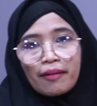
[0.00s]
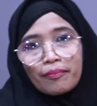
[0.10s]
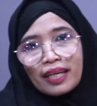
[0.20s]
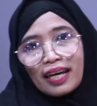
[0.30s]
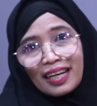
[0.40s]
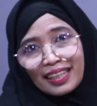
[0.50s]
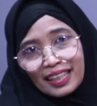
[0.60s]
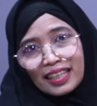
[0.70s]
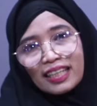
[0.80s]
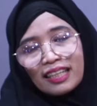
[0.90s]

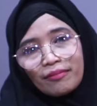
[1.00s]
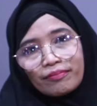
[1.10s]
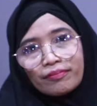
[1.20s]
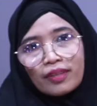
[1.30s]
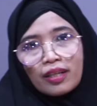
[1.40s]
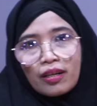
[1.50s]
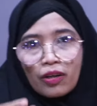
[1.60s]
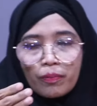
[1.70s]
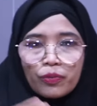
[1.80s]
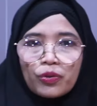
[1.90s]
Bi'aidihim
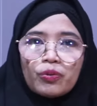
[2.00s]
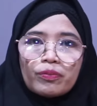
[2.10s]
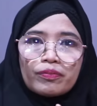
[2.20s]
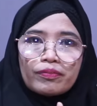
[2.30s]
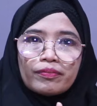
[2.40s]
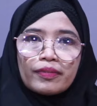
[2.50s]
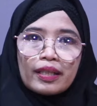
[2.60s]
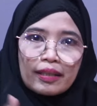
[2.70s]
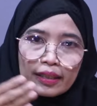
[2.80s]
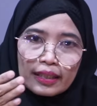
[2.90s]
rabbuhum.
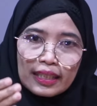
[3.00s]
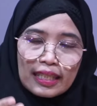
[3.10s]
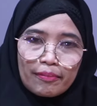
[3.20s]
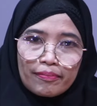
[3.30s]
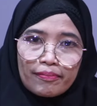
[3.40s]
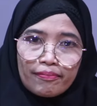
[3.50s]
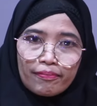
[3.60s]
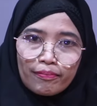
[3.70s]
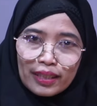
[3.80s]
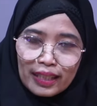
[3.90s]
Dia
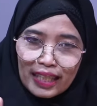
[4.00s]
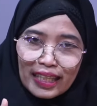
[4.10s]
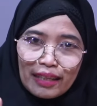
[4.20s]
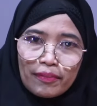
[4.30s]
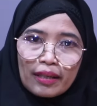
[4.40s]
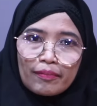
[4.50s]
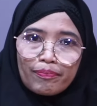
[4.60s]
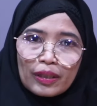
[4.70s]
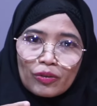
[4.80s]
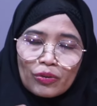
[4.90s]
menerima
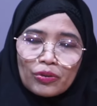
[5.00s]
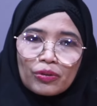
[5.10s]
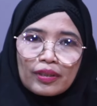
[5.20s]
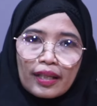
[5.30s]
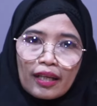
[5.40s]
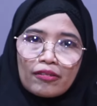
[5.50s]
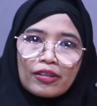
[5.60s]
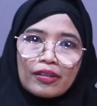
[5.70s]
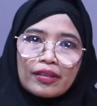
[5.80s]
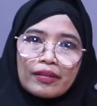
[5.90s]
petunjuk dari
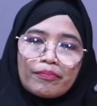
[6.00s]
Allah.